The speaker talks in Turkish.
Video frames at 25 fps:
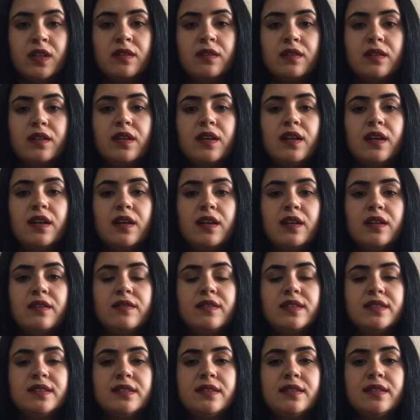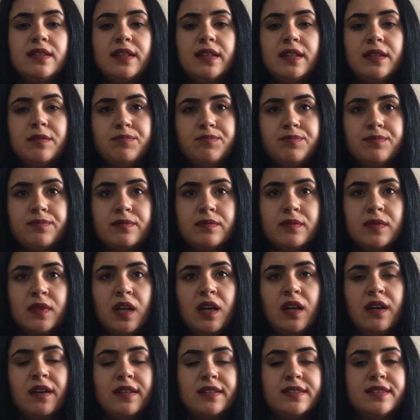Değerli vezirlerim,
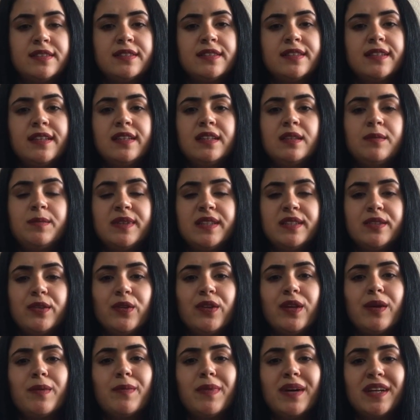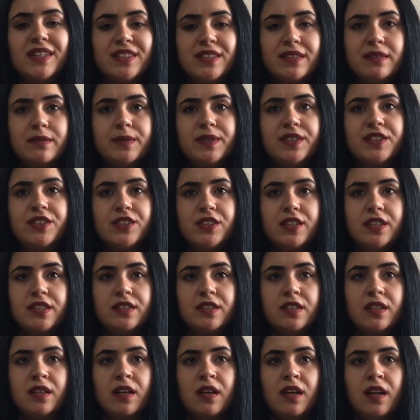artık yeni bir dönem başlamıştır.
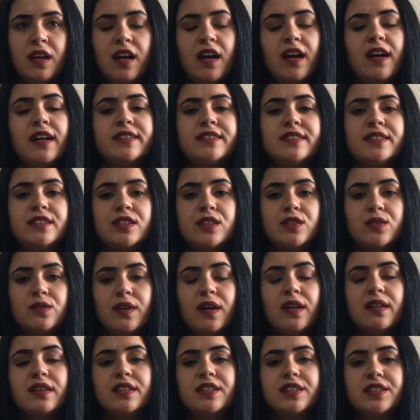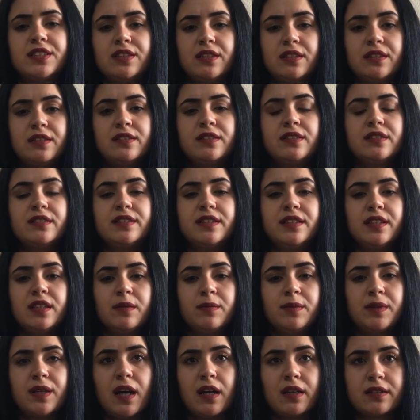Artık güvenlik işlerini
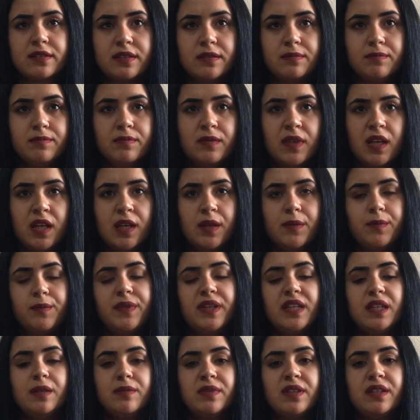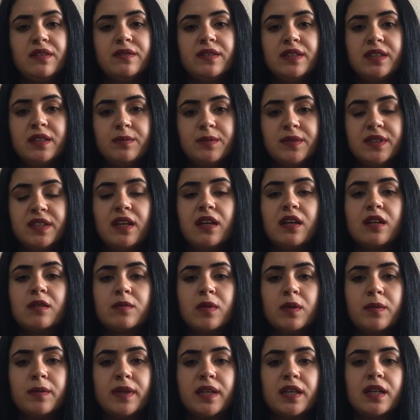Türkiye'ye bıraktım. Benim avlarımı da
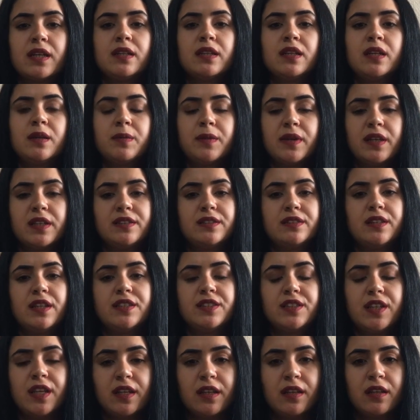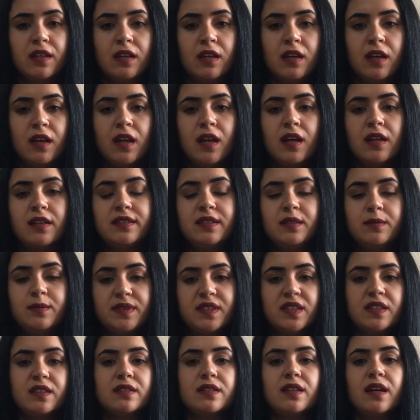akbaba yakalayıp getirecek.
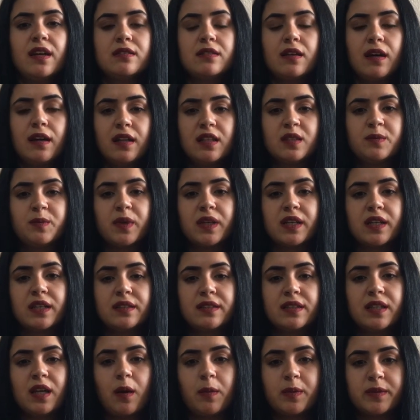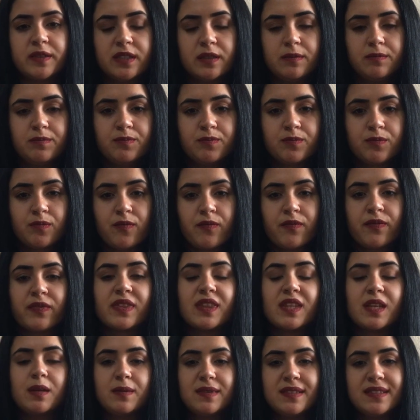Timsah'ı da Adalet Bakanı yaptım.
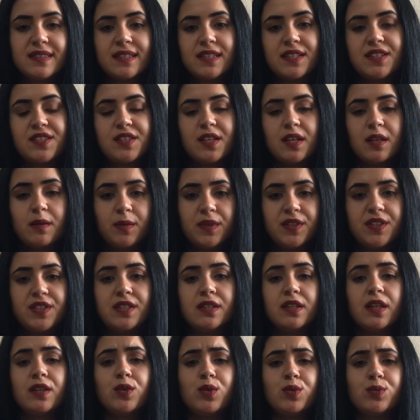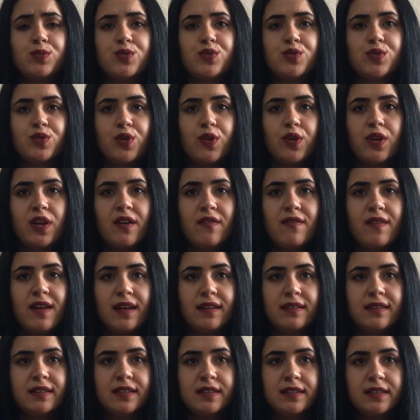Temizlik işlerim için de domuzu
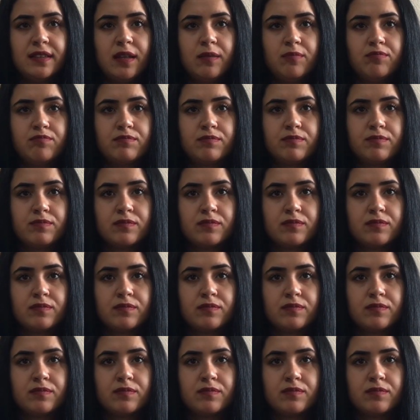görevlendirdim.